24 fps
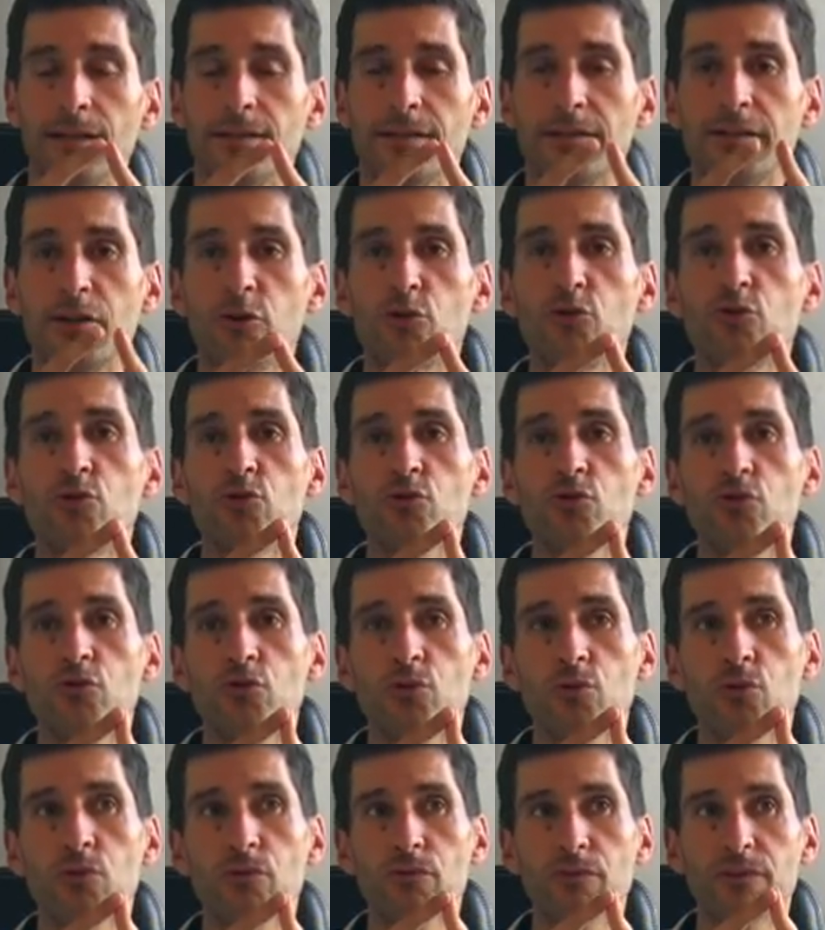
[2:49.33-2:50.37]
Il y a une
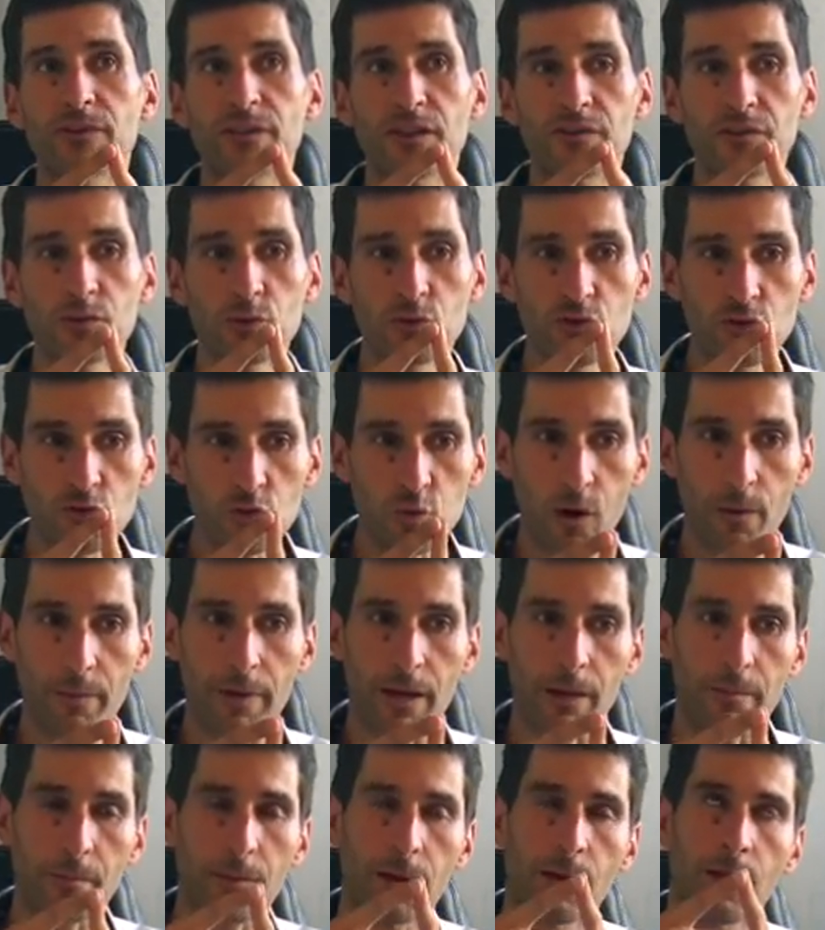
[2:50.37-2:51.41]
notion vis-à-vis -vis de
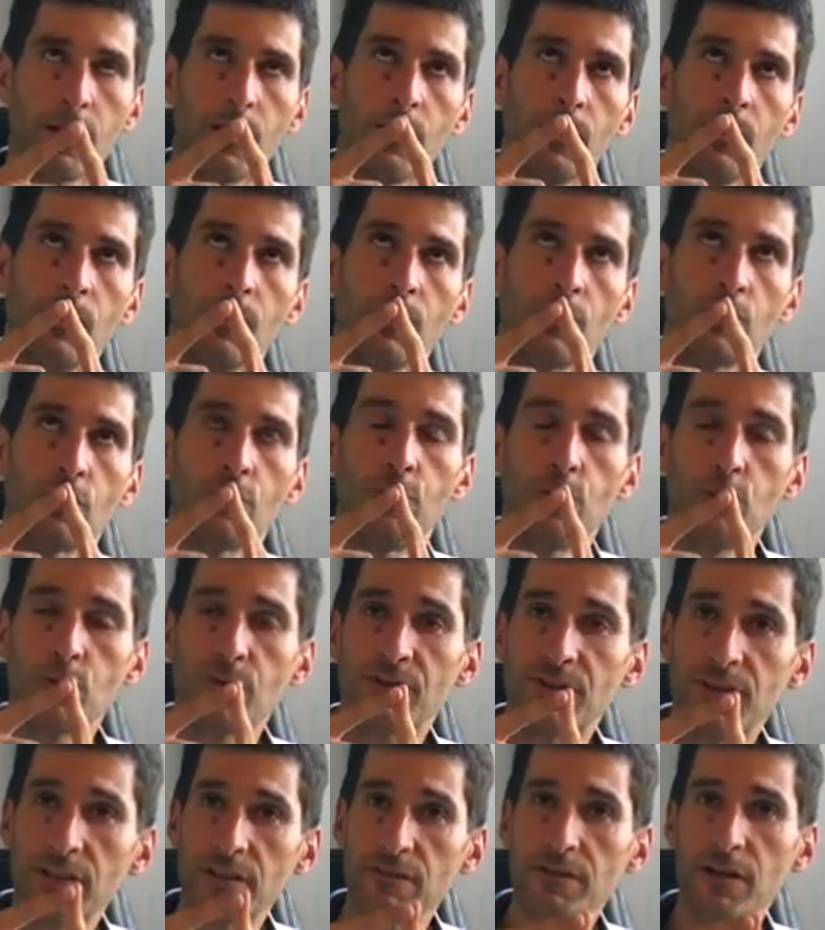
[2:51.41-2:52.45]
soi-même, de
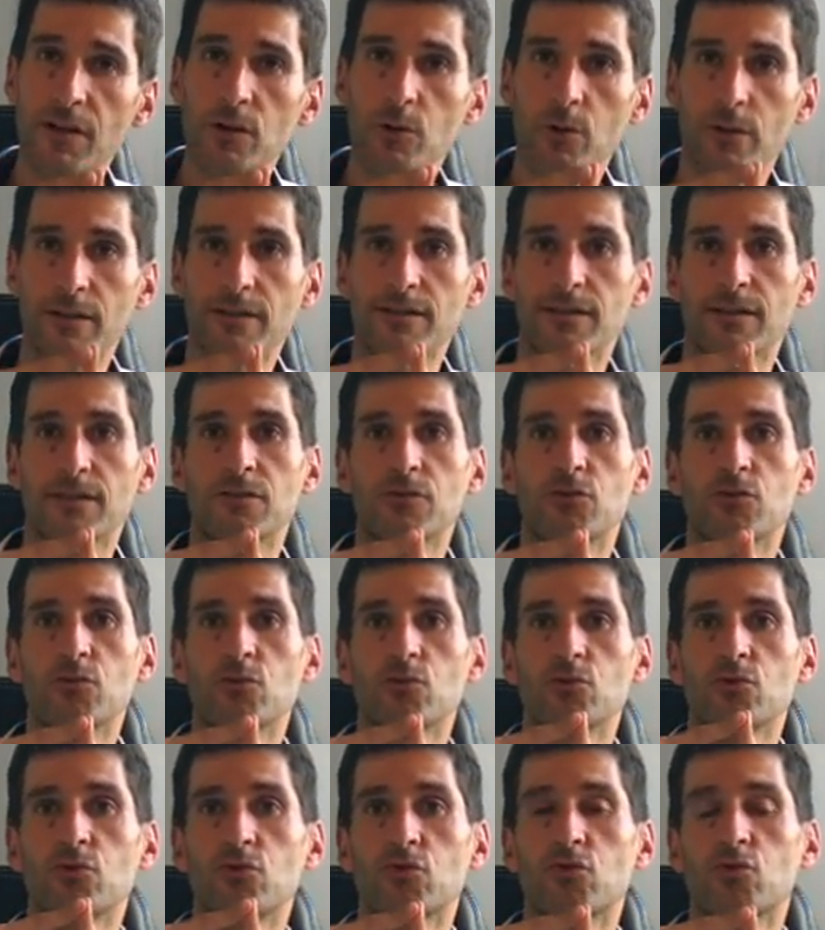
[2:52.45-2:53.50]

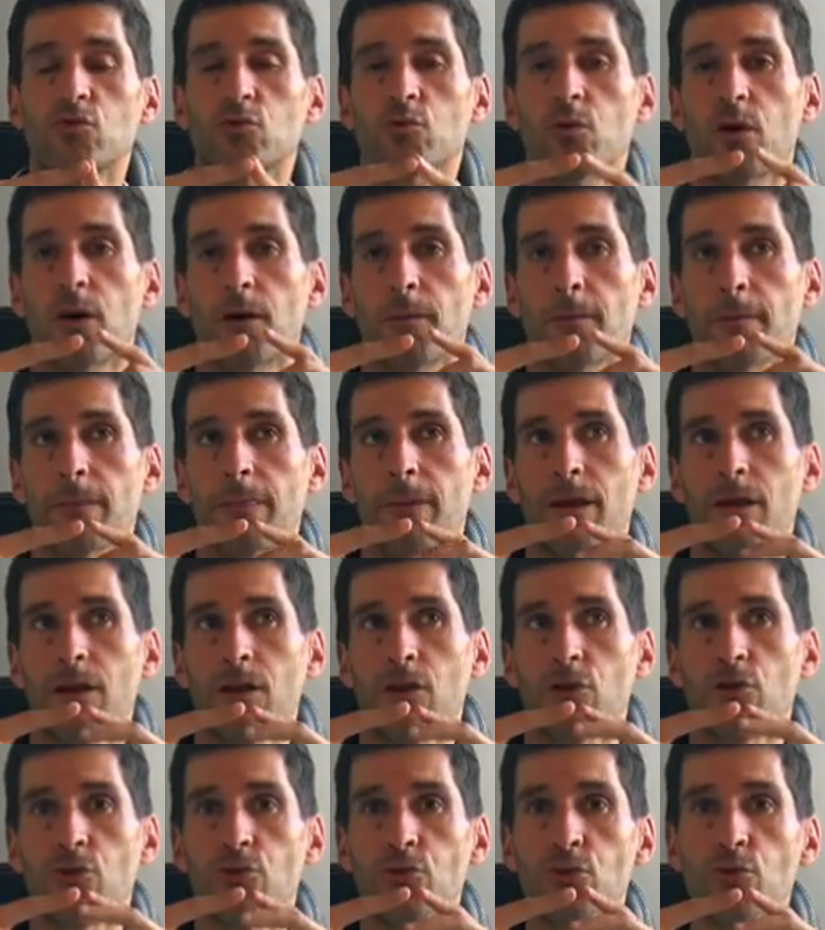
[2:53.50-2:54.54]
dévalorisation de soi,
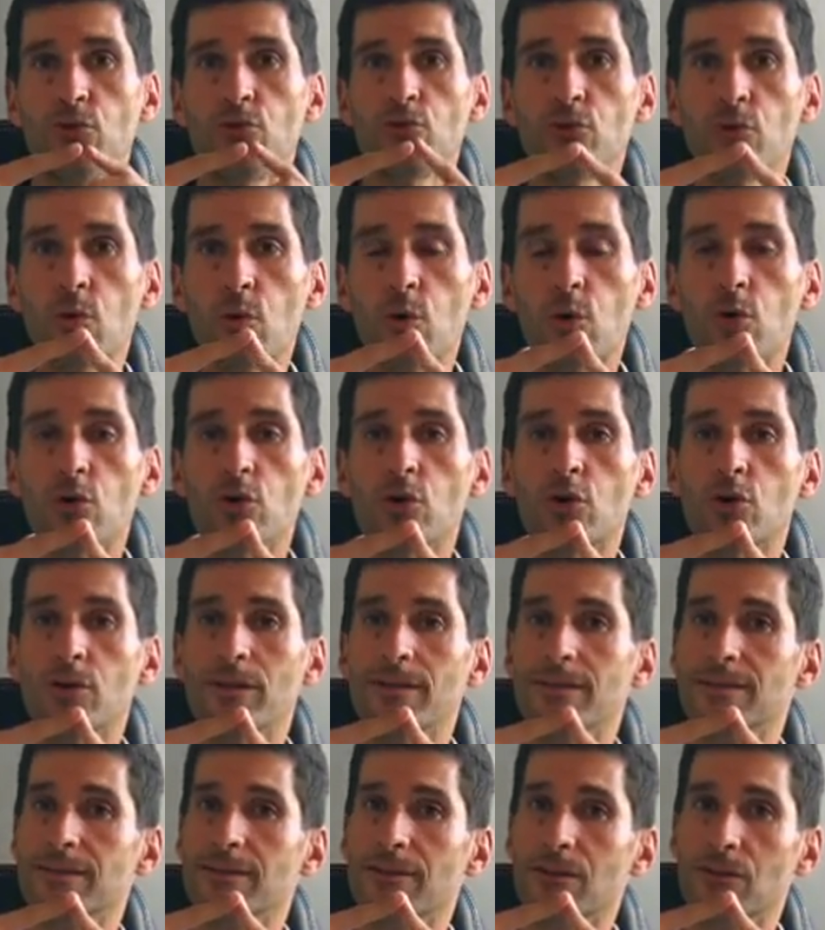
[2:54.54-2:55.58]
de
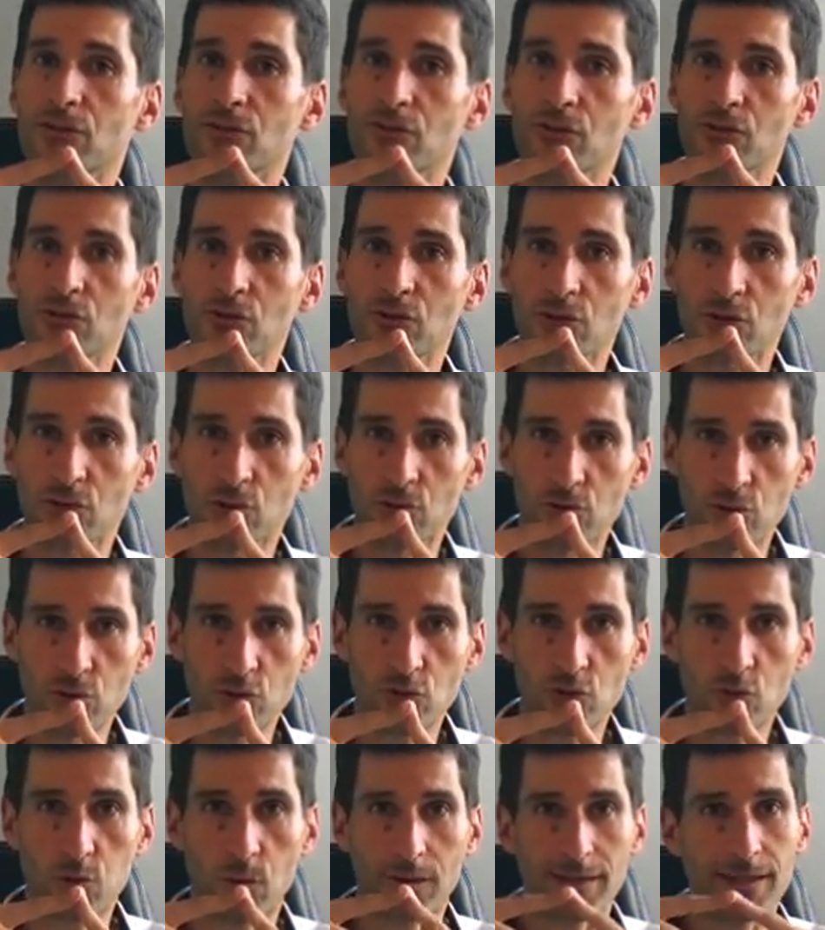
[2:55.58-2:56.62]
non-reconnaissance de
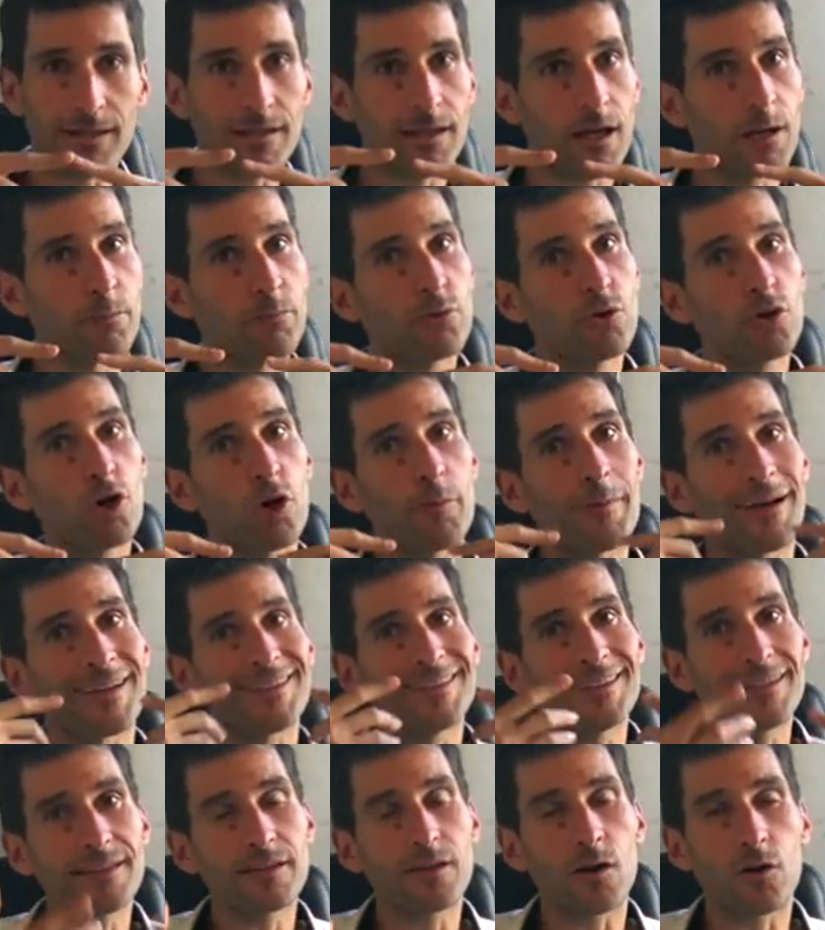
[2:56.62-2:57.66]
soi, d'être un peu comme
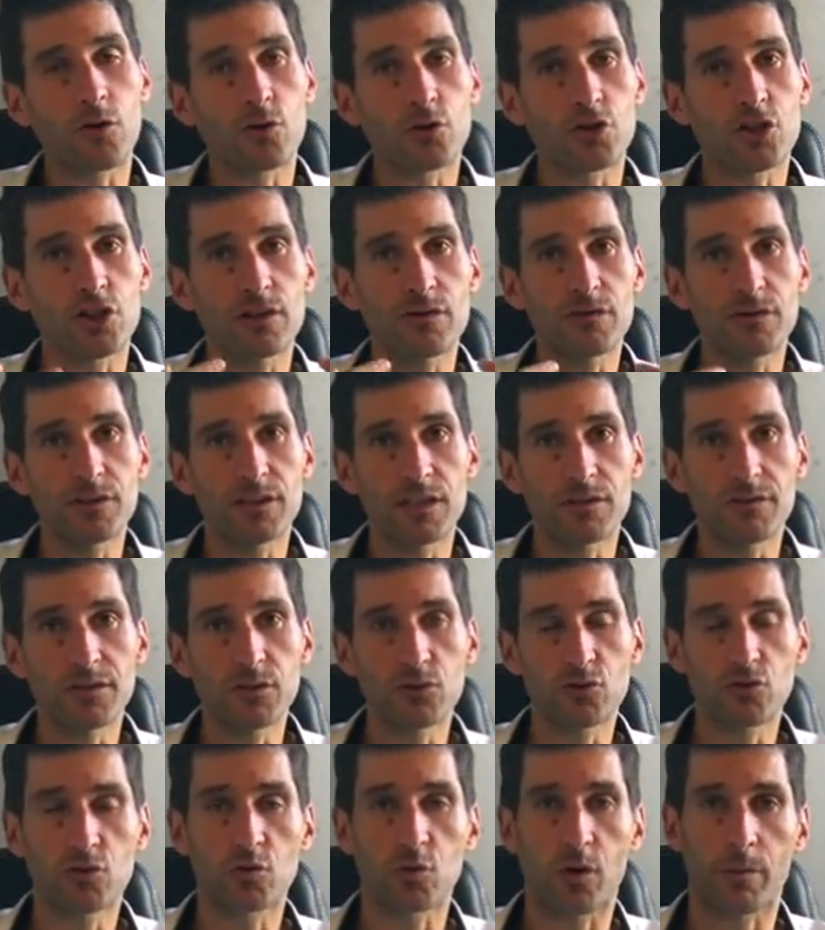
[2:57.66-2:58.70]
un étranger vis-à-vis
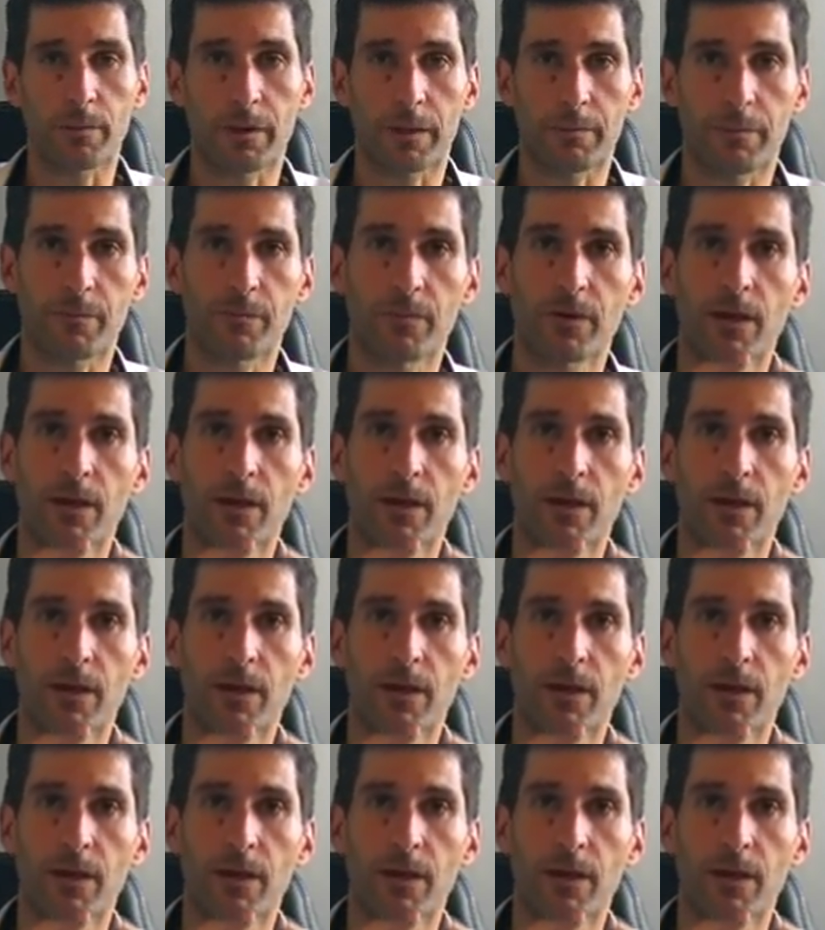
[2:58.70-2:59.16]
de soi-même.